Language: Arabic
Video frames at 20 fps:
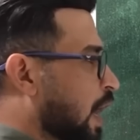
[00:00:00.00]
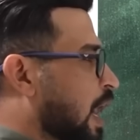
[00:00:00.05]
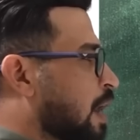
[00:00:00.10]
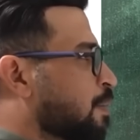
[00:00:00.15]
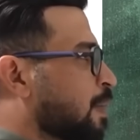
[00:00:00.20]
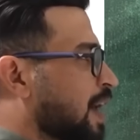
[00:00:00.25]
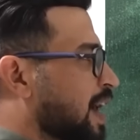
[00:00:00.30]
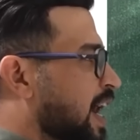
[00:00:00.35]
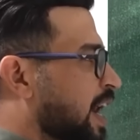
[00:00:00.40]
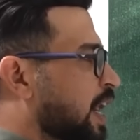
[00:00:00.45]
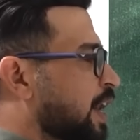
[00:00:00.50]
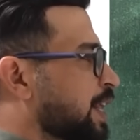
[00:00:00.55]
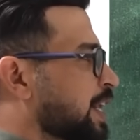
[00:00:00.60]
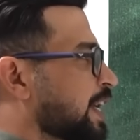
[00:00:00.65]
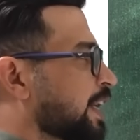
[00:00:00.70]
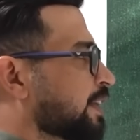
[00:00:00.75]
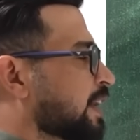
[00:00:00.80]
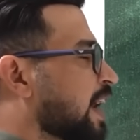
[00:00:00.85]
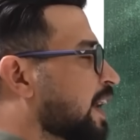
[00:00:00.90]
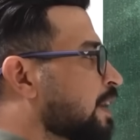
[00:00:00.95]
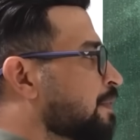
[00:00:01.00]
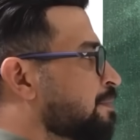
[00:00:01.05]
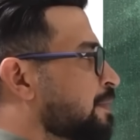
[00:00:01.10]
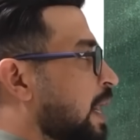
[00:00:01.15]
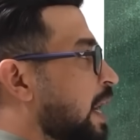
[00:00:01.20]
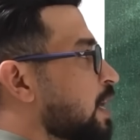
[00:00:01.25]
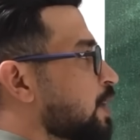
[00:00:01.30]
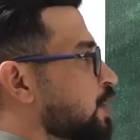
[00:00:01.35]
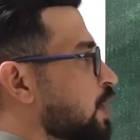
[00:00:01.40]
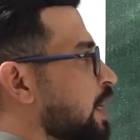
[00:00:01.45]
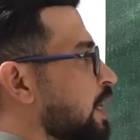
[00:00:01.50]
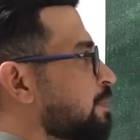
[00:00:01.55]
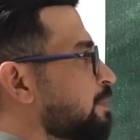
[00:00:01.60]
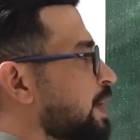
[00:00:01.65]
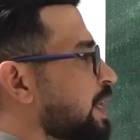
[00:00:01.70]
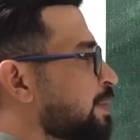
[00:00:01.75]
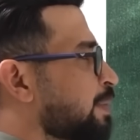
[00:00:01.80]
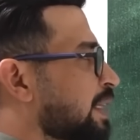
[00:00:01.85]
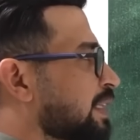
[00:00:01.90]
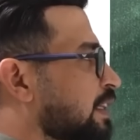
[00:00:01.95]
المقارنة هي قارن بين شيئين
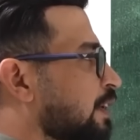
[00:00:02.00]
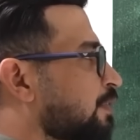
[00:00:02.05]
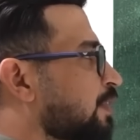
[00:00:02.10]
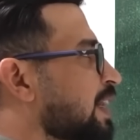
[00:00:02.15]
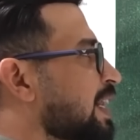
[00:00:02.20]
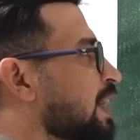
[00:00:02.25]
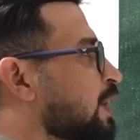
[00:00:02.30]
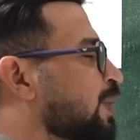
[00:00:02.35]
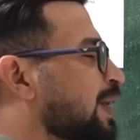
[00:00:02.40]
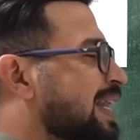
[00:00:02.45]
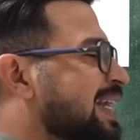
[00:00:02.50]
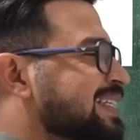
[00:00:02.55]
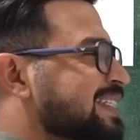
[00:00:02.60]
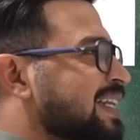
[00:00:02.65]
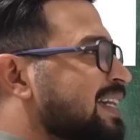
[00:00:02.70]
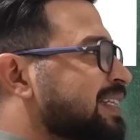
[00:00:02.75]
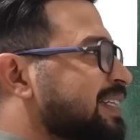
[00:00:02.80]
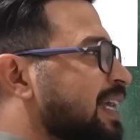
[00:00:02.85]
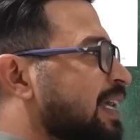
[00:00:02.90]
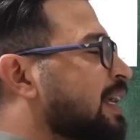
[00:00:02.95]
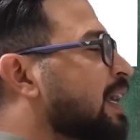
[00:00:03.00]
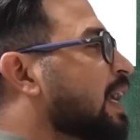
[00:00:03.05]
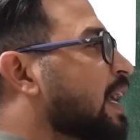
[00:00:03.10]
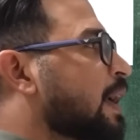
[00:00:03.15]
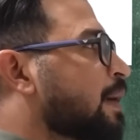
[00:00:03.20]
بينما التفضيل هو ليس لد...